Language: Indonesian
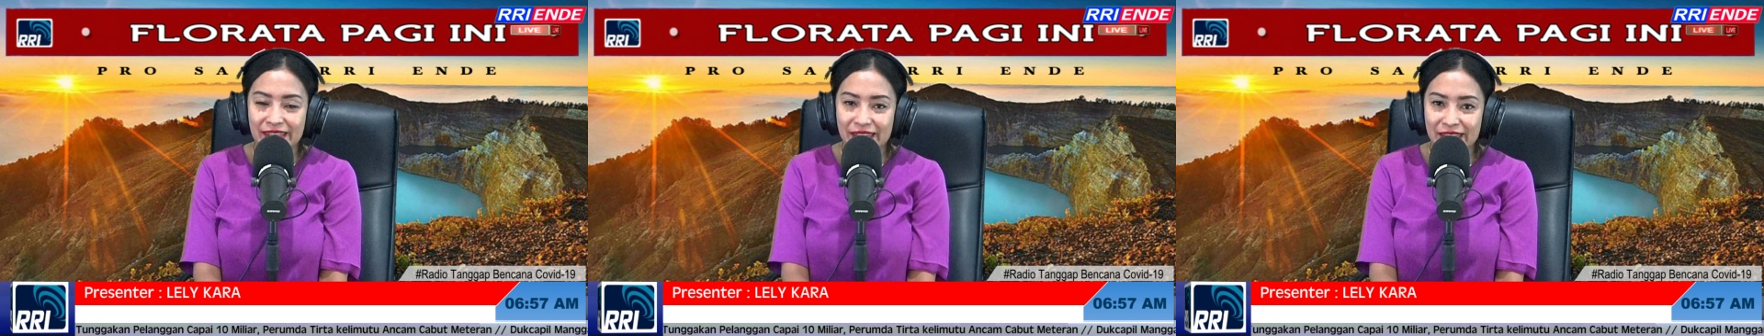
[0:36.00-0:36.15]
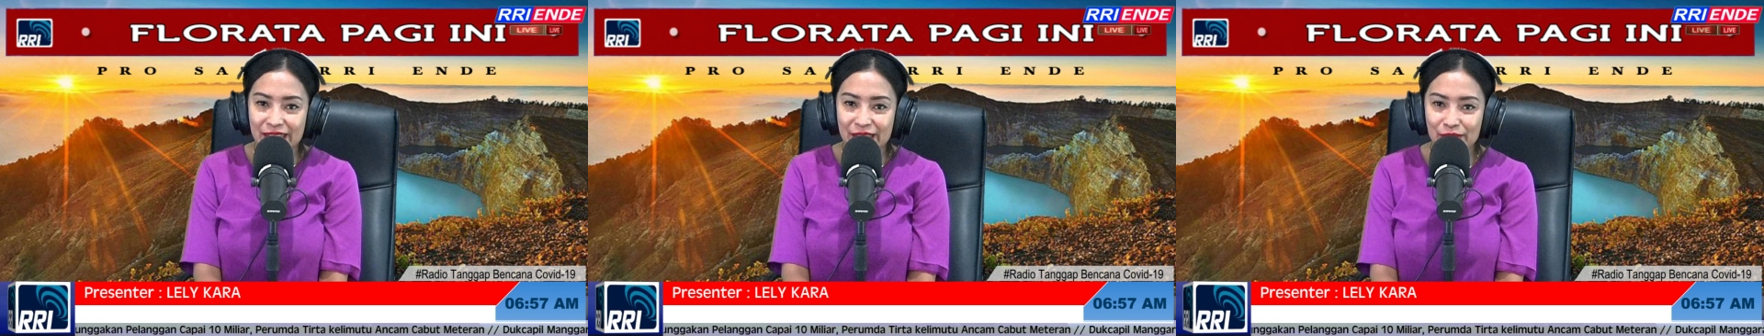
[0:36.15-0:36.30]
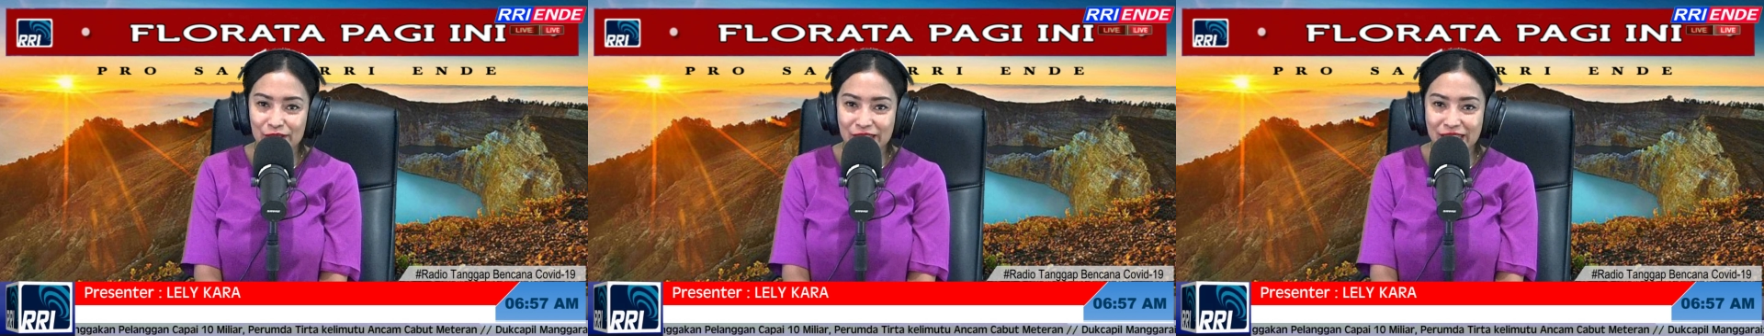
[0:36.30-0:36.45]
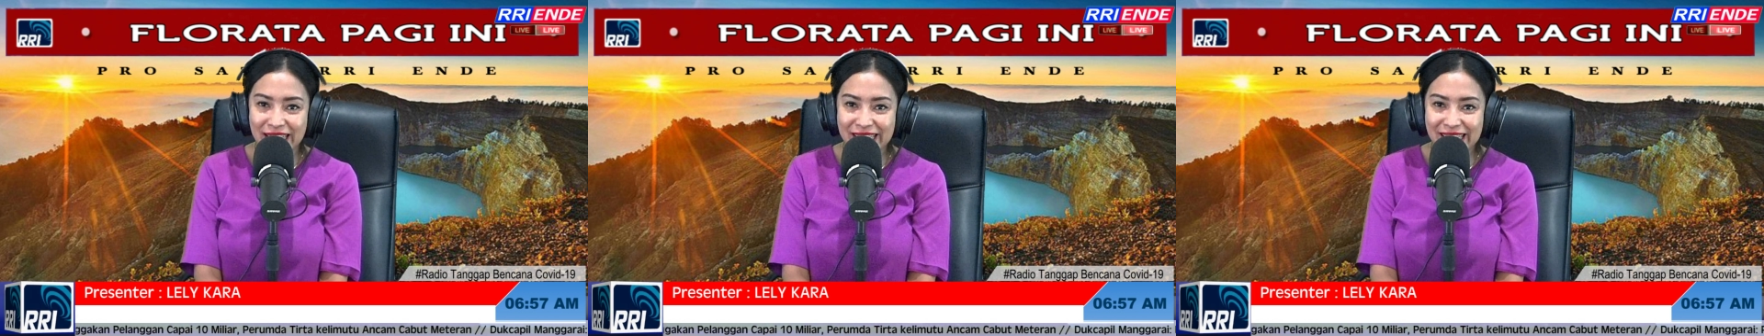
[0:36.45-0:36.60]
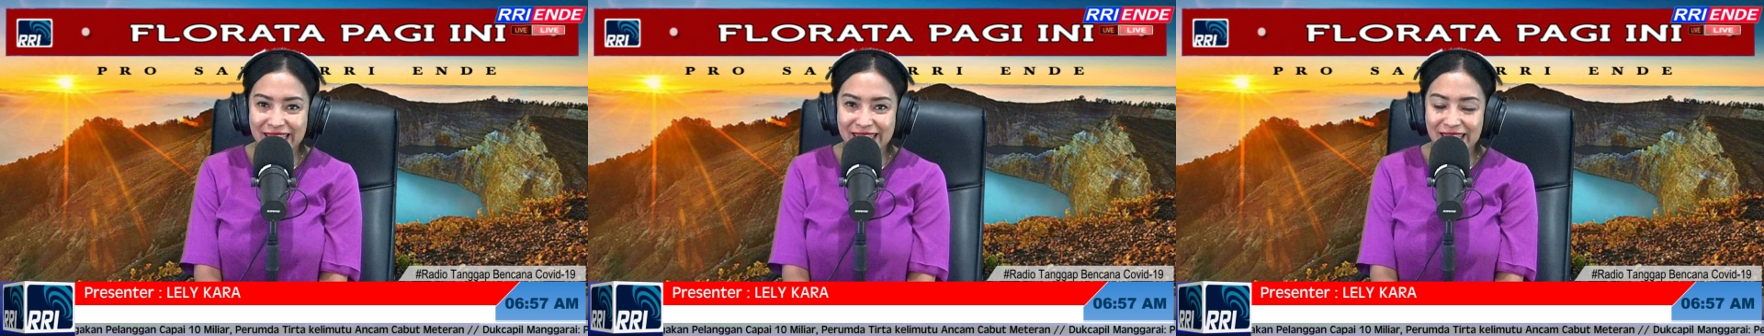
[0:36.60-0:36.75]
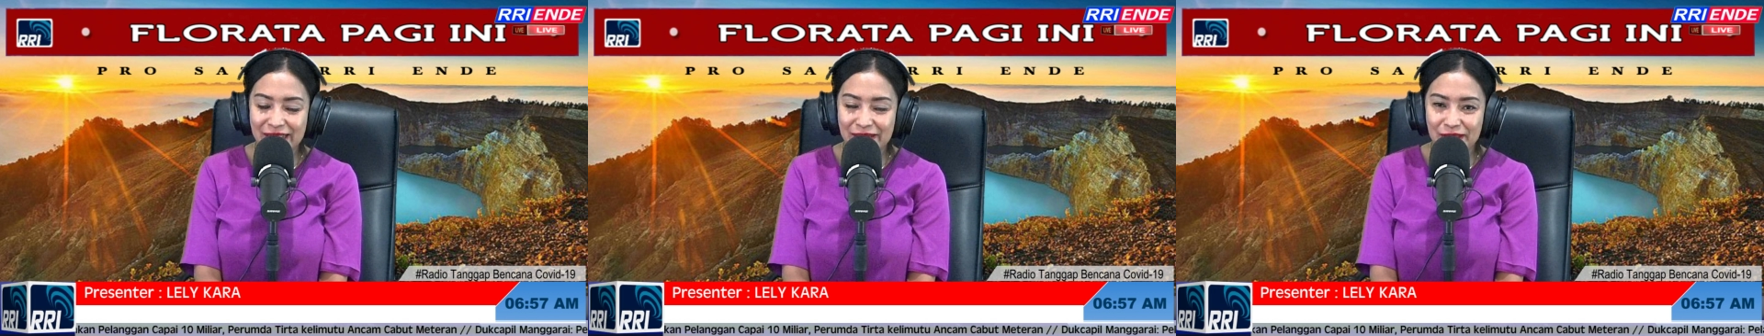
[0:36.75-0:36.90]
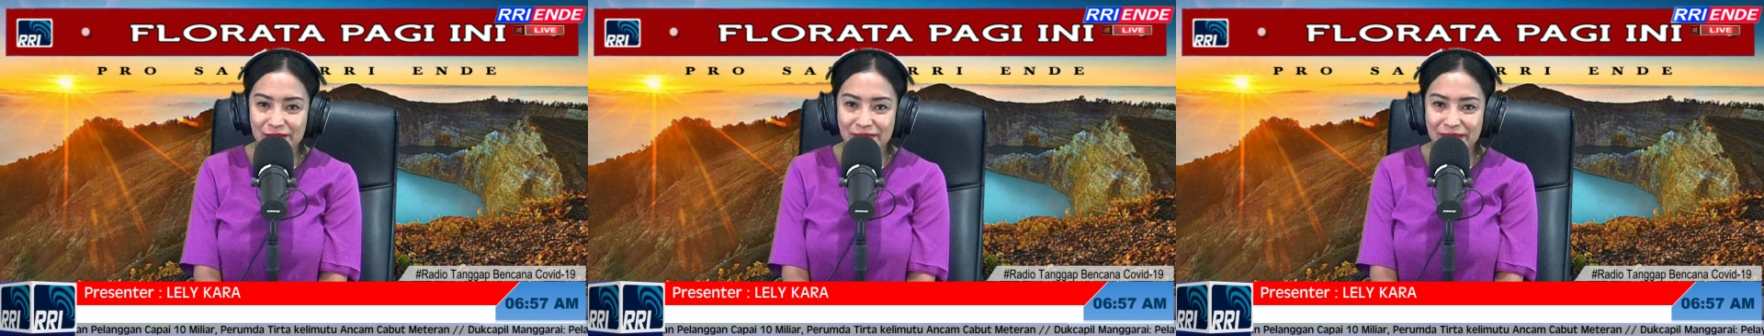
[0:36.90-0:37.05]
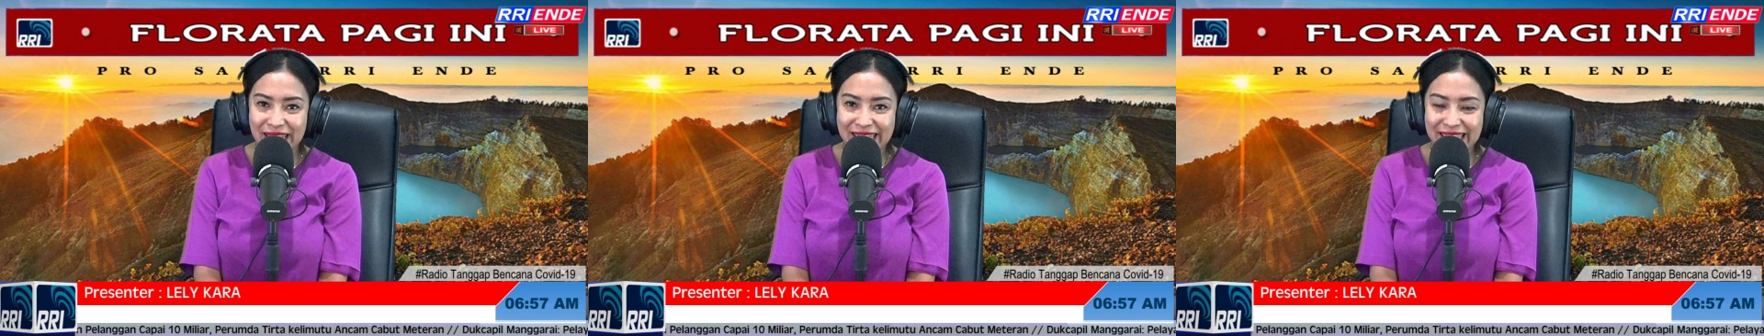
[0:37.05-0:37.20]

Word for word: Ibu Nanik, selamat